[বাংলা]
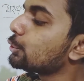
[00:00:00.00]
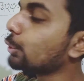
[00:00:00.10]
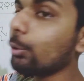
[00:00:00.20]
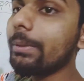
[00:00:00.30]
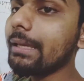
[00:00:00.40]

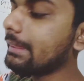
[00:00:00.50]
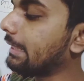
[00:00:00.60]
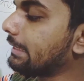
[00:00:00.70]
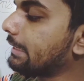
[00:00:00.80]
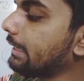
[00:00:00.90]
ছবি
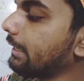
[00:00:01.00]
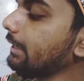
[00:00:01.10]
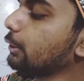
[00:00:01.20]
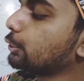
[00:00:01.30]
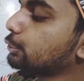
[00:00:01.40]
দেখে
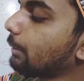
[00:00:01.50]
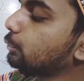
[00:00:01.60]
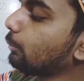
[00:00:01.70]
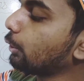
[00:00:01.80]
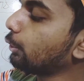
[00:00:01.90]

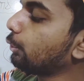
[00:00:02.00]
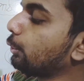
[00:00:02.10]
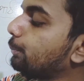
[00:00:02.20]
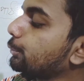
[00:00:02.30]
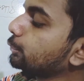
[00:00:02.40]
শব্দ বলো
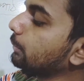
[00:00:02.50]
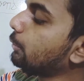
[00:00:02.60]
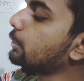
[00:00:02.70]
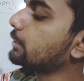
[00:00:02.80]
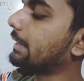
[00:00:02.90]
ও প্রথম
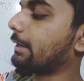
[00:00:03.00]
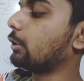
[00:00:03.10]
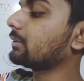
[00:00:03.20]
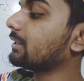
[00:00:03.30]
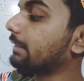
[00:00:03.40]
বর্ণটি লেখা
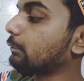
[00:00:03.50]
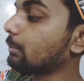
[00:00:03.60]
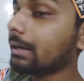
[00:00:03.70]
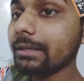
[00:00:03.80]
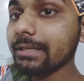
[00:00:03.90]
অর্থাৎ
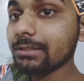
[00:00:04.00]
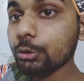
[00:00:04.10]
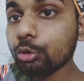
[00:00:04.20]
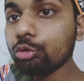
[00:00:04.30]
তোমাকে জাস্ট